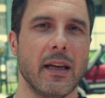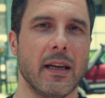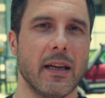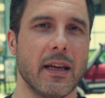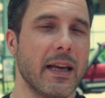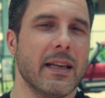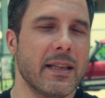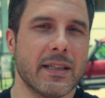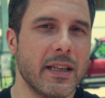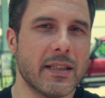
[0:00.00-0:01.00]
e, e
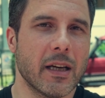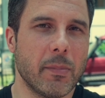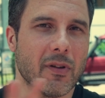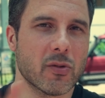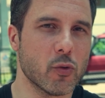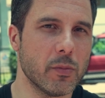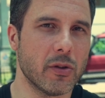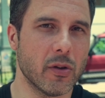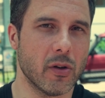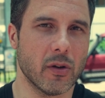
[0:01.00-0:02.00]
già lì si capiva
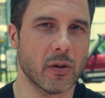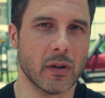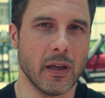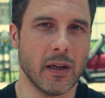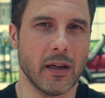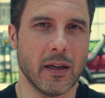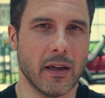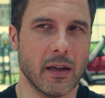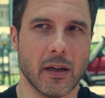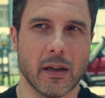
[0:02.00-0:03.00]
subito
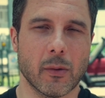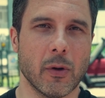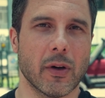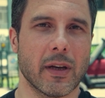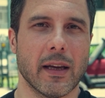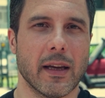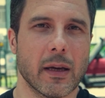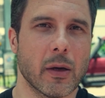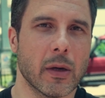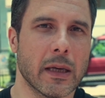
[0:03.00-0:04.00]
la,
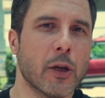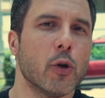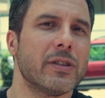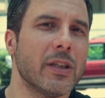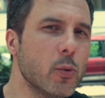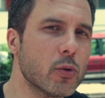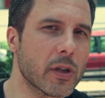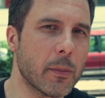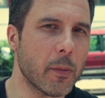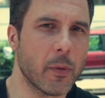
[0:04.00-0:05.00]
che, il contenuto che poi